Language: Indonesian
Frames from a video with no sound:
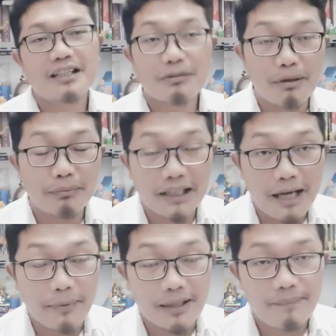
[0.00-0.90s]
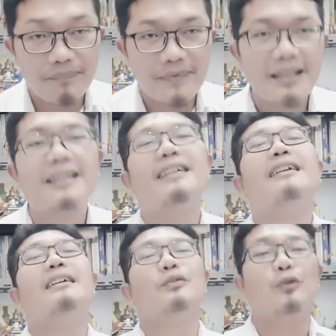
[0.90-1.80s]
Sebab kenapa?
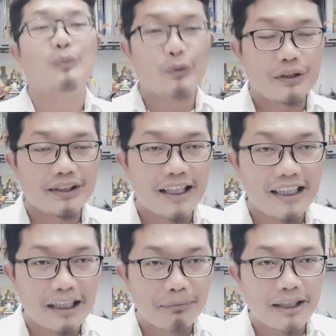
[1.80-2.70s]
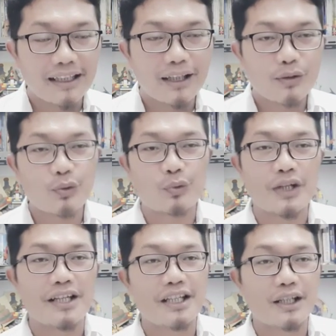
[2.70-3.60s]
Tubuh kita ini amang inang
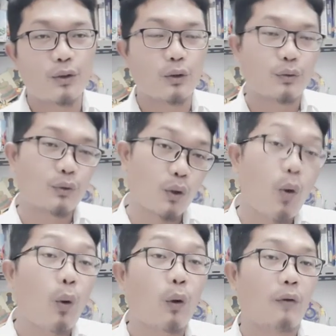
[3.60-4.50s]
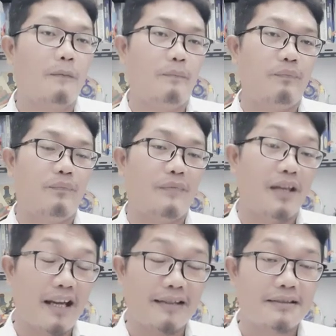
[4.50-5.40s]
susah dikontrol.
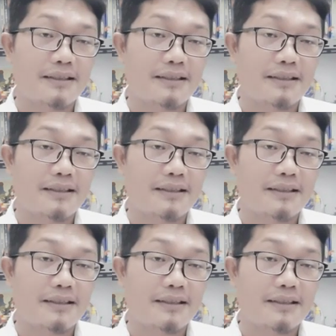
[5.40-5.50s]
Ya.